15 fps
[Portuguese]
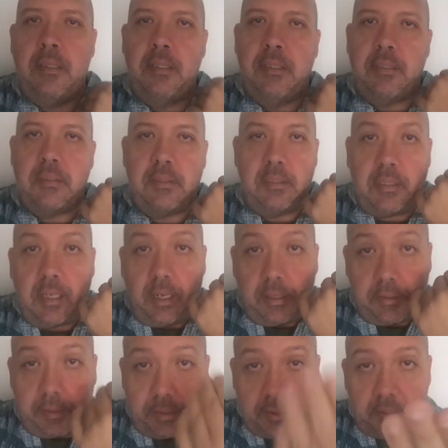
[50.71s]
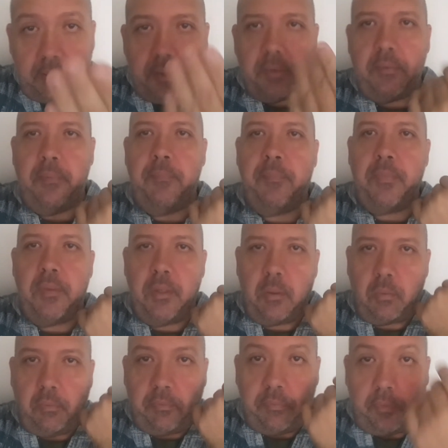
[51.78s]
de carinho, de
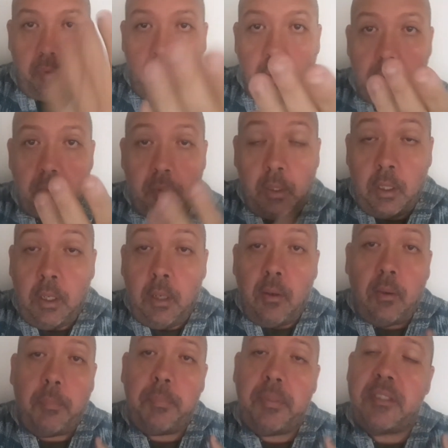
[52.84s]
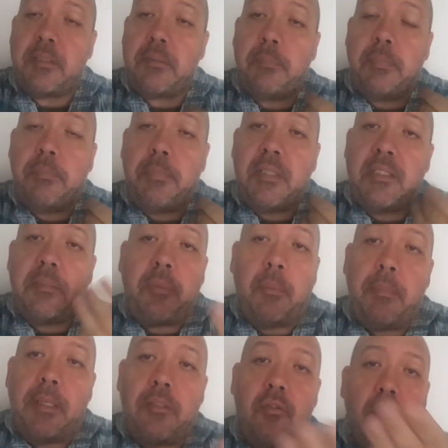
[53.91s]
conforto, ou
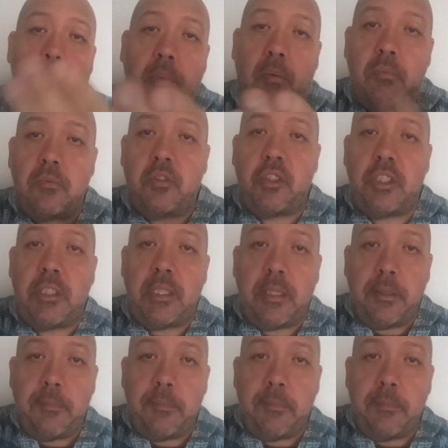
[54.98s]
principalmente um bom dia.